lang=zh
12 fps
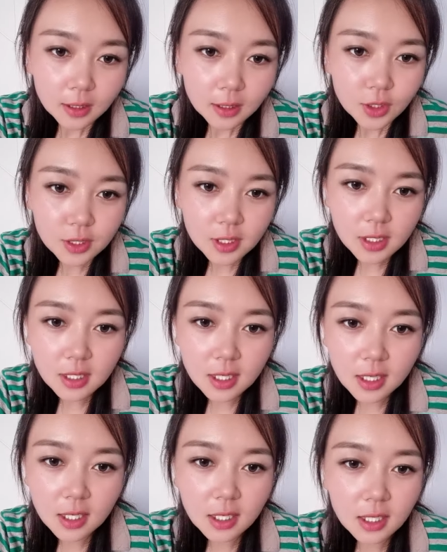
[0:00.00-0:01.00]
有些
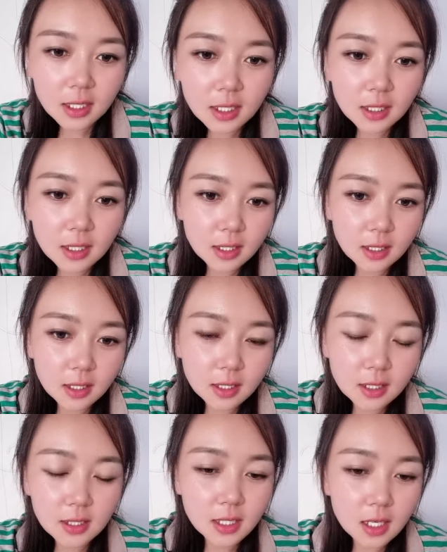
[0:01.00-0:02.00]
人
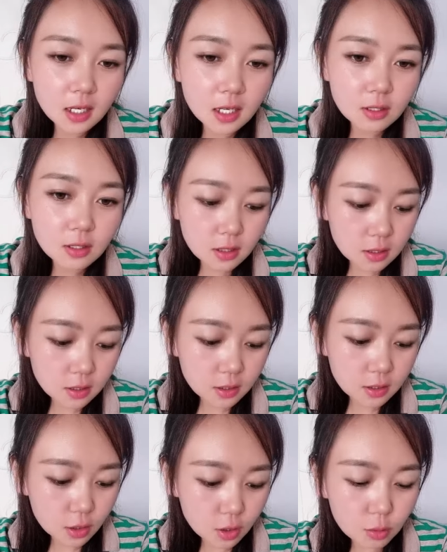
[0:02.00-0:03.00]
一消失
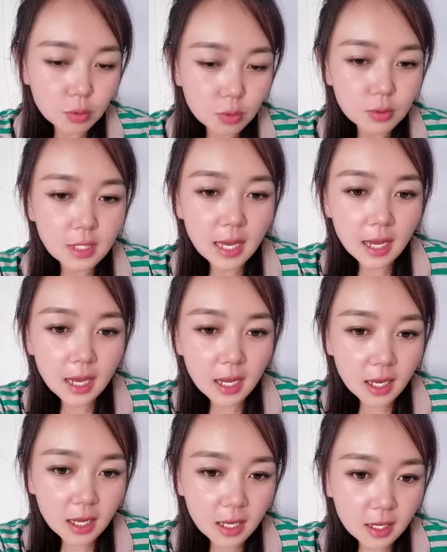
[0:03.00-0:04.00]
就不
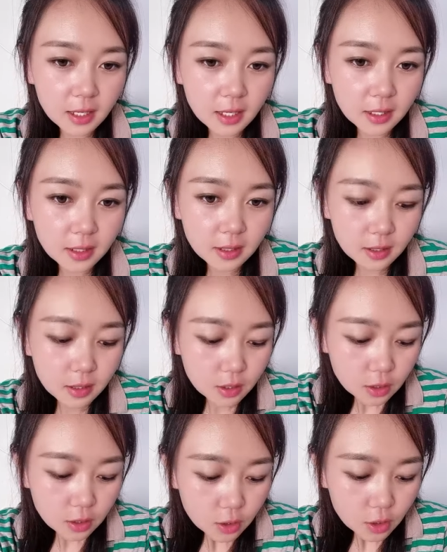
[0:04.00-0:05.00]
在。
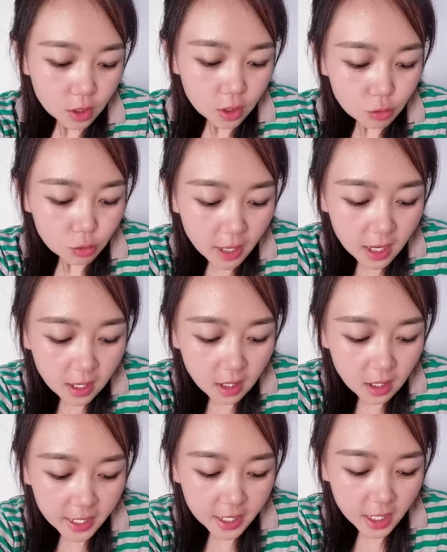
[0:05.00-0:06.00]
学长
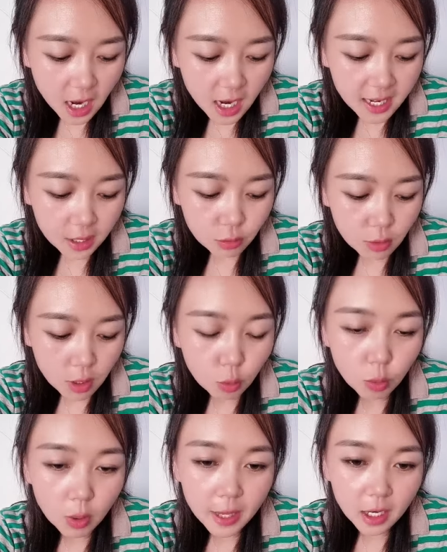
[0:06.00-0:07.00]
哥，你要感觉
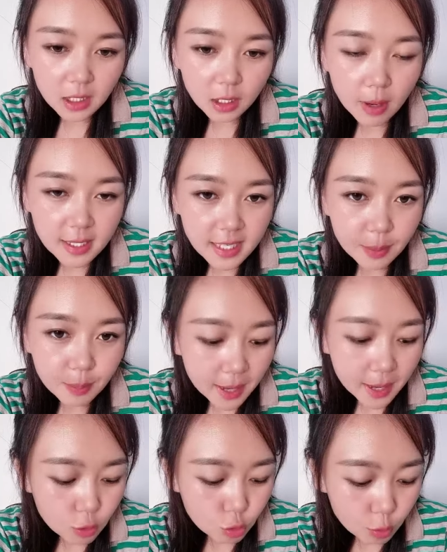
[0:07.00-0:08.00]
无聊的话，咱
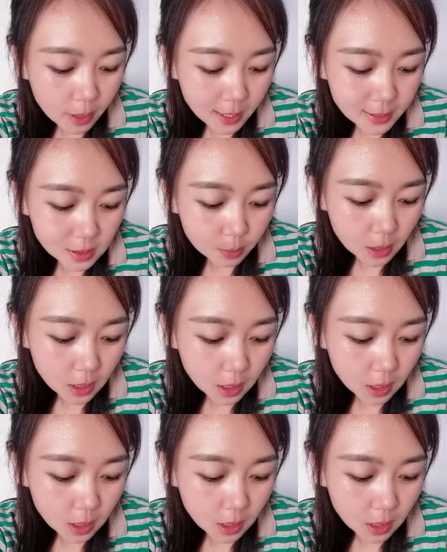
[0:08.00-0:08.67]
拍鱼吧行不？